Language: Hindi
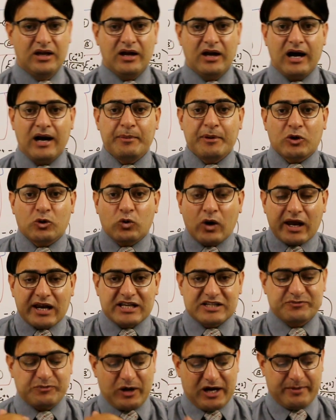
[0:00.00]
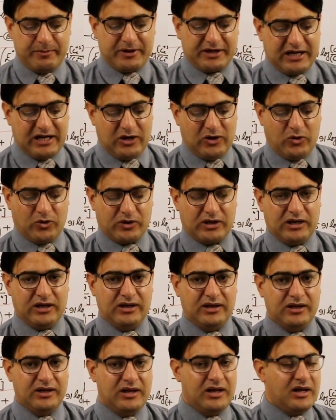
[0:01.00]
अब एक्वेलेंस पॉइंट पे क्या होगा
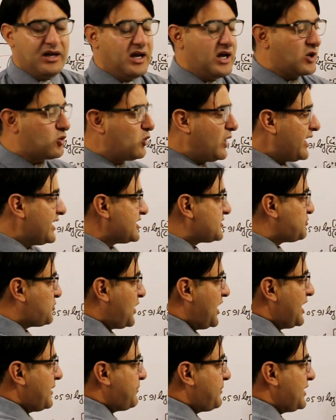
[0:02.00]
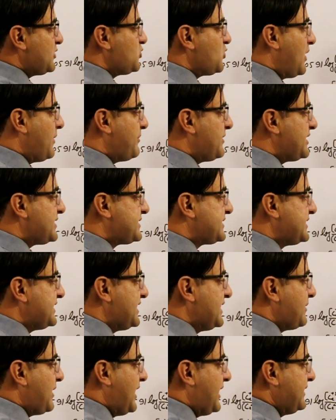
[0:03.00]
एक्वेलेंस पॉइंट पे जो हमने
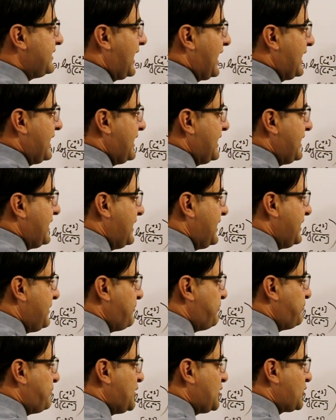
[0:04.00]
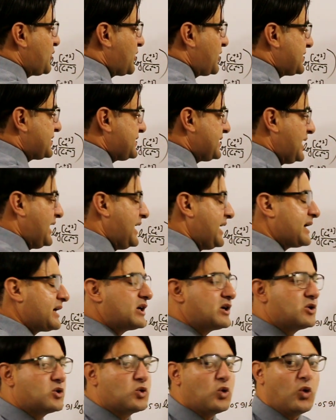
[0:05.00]
सीरियम आयन डाले हैं ब्यूरोट से
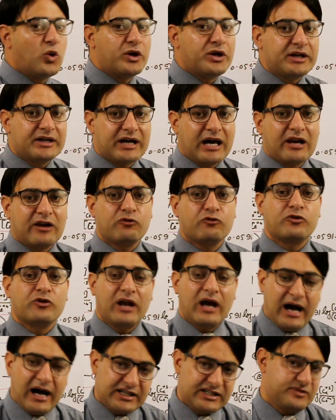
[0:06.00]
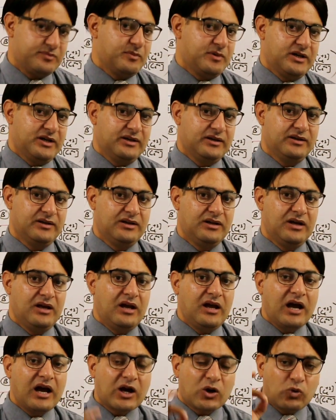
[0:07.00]
कॉनिकल फ्लास में
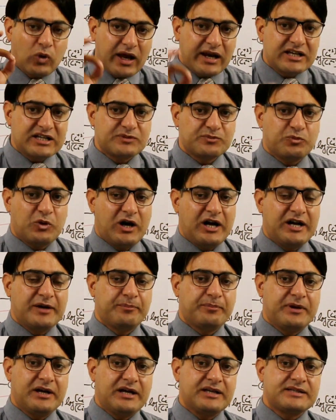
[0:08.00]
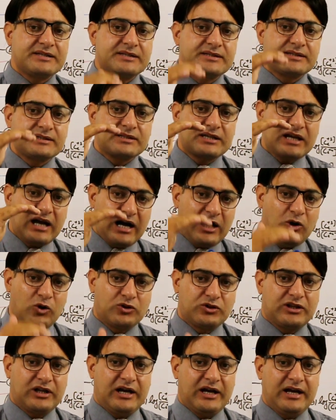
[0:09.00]
एक्वेलेंस पॉइंट पे क्या
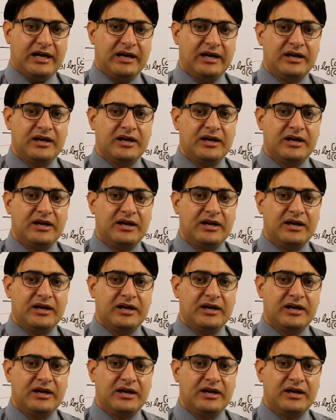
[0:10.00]
होता है